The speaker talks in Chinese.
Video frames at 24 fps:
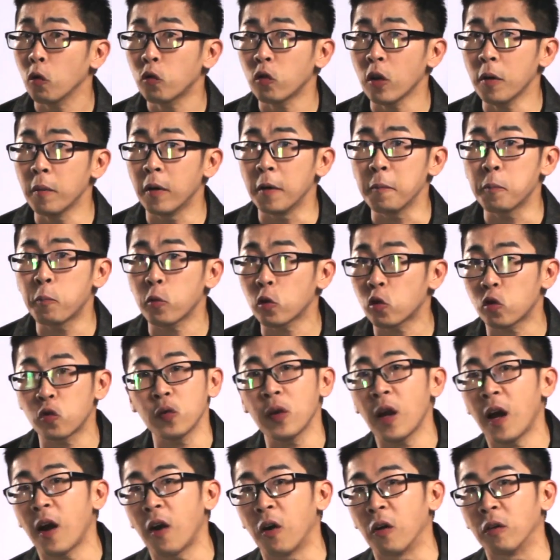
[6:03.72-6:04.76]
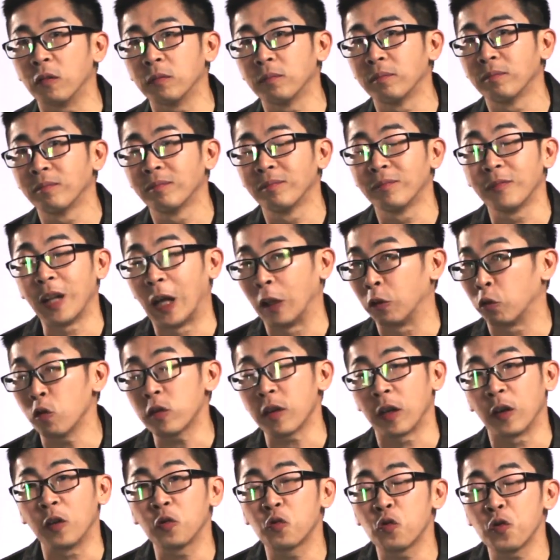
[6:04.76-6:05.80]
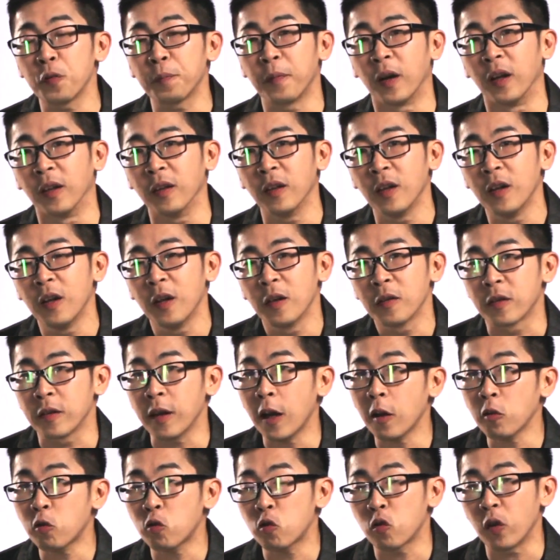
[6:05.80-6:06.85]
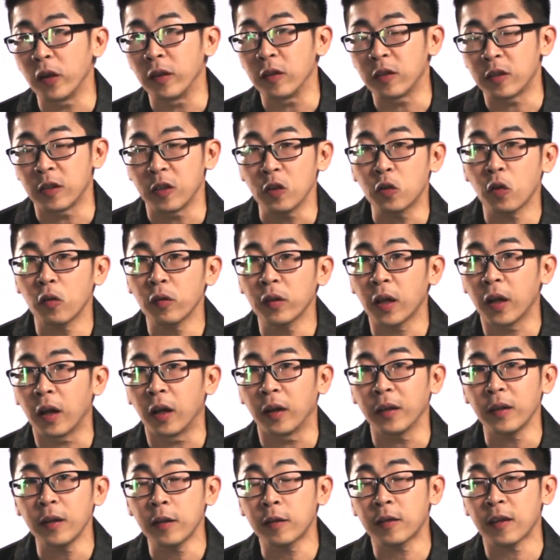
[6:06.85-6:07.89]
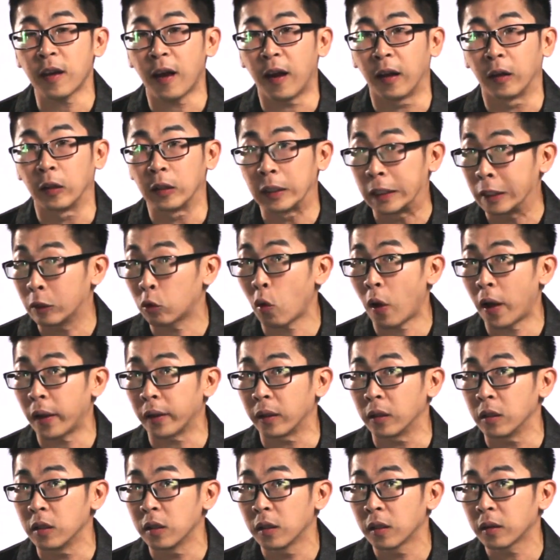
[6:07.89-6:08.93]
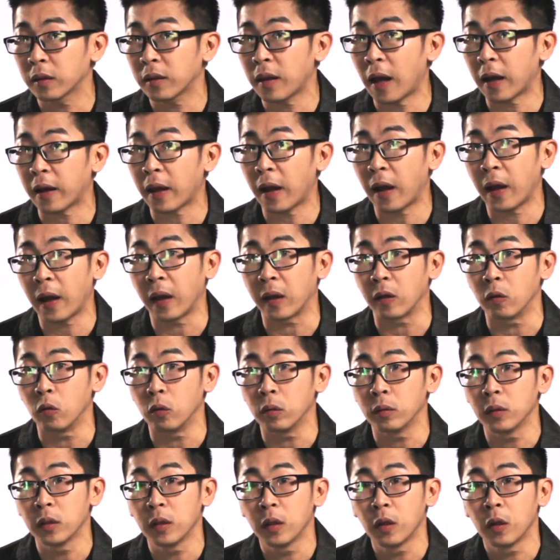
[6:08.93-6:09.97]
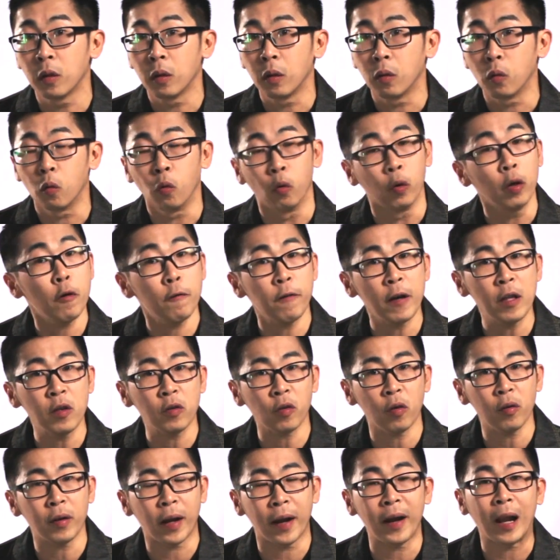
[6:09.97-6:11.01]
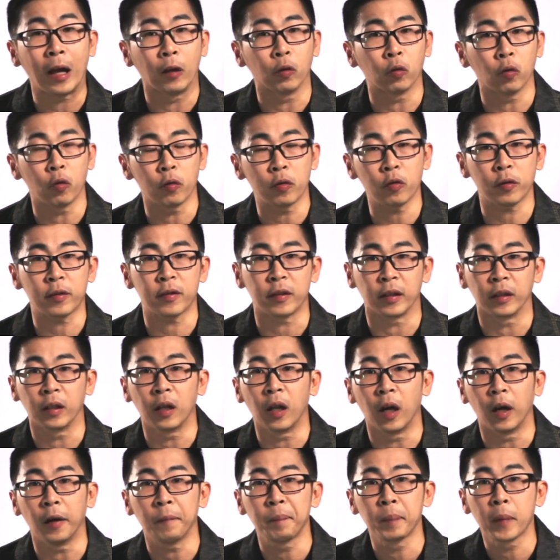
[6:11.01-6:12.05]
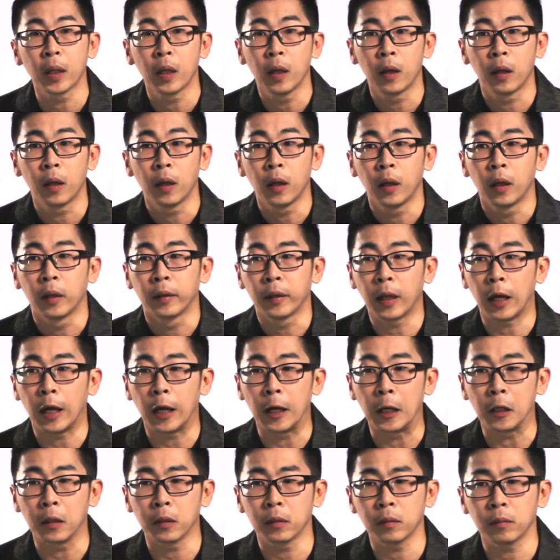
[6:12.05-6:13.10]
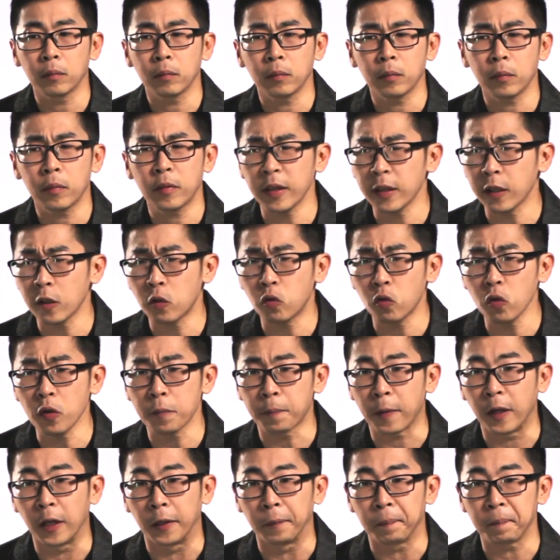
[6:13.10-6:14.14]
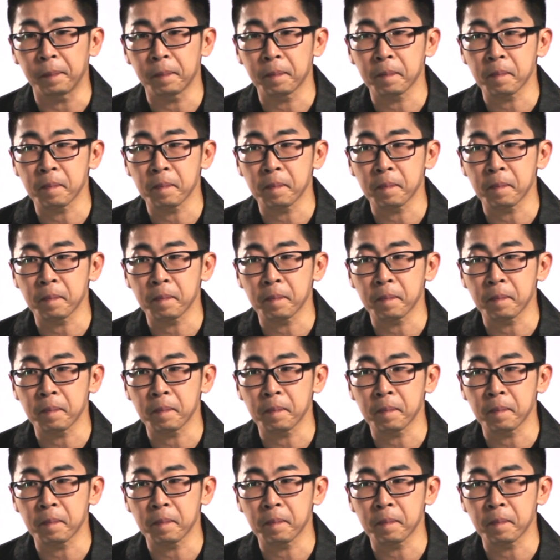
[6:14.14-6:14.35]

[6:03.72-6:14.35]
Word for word: 同学们不需要朗读整个剧本，只要选其中的一场一段，大概五六分钟来朗读就行了。那这个剧本，